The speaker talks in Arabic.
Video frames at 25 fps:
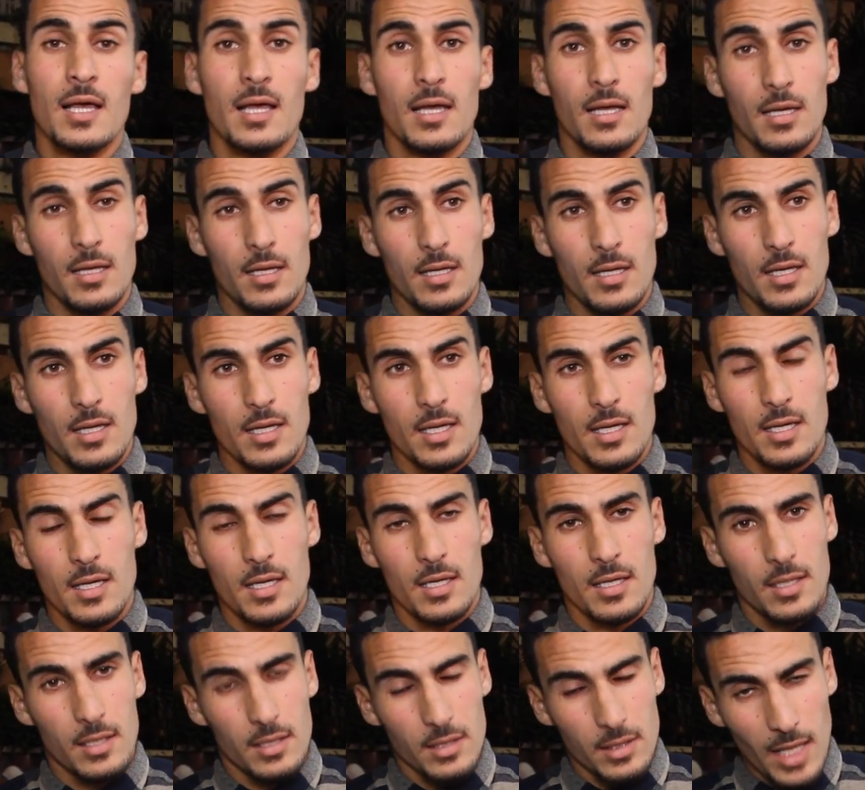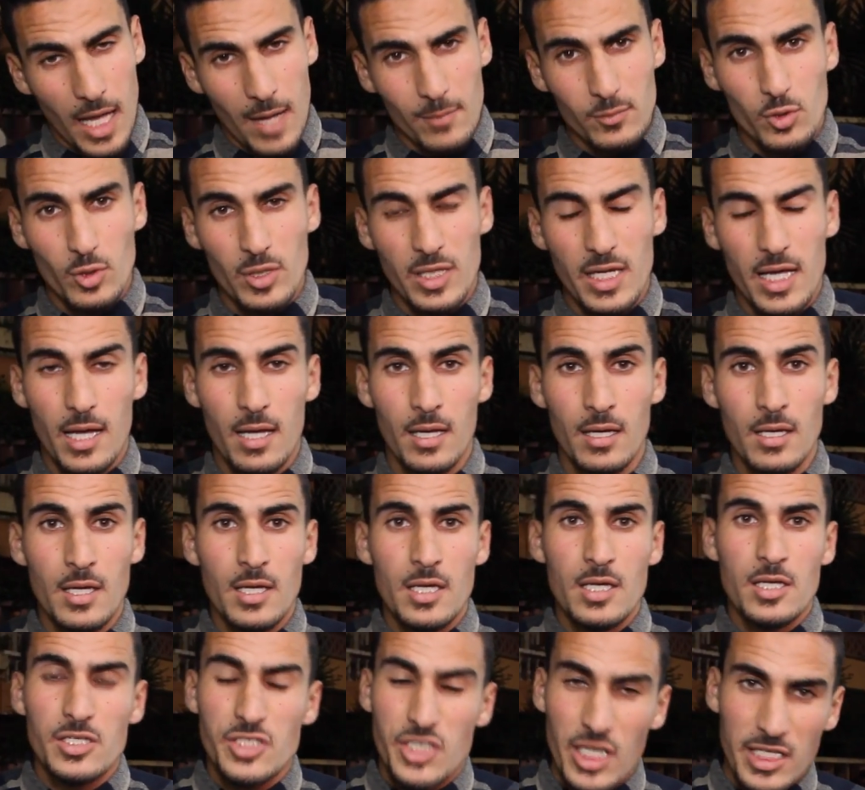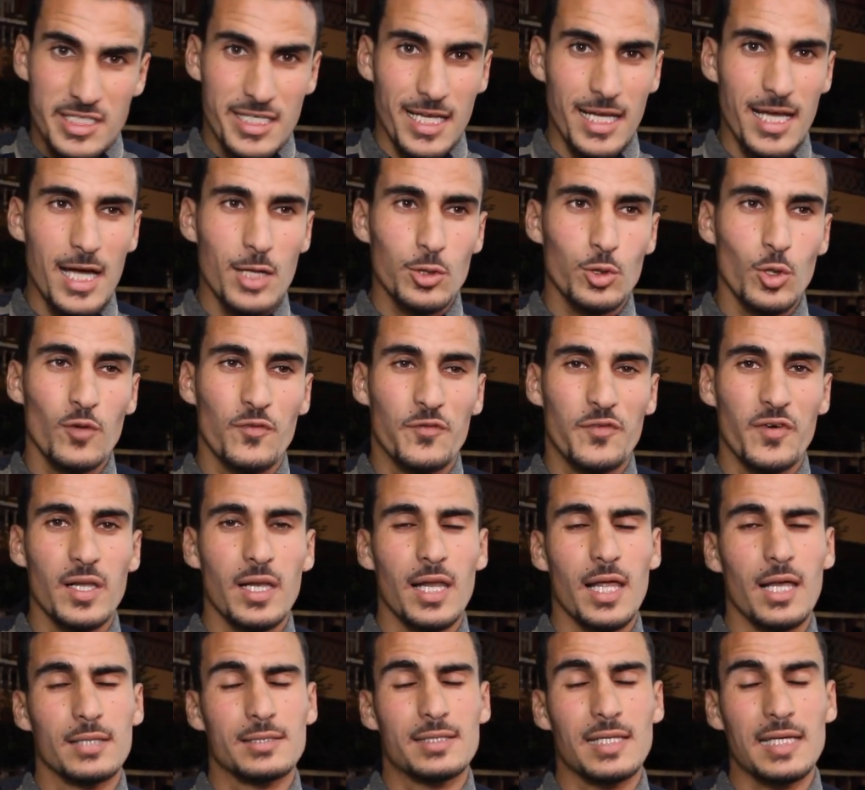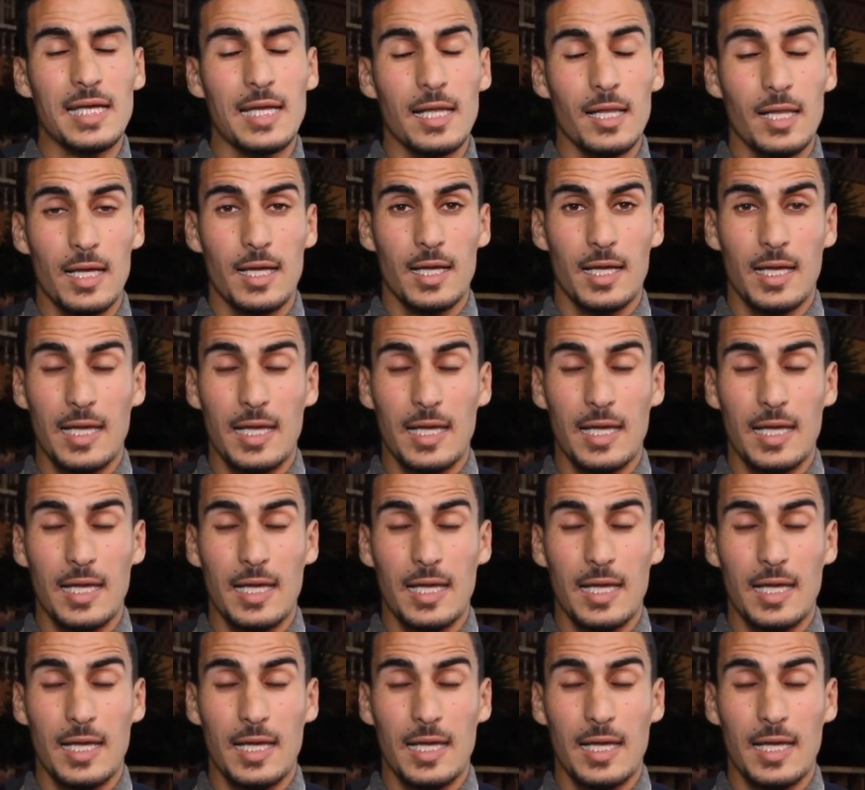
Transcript: آه الحمد لله جا التعادل في الدقائق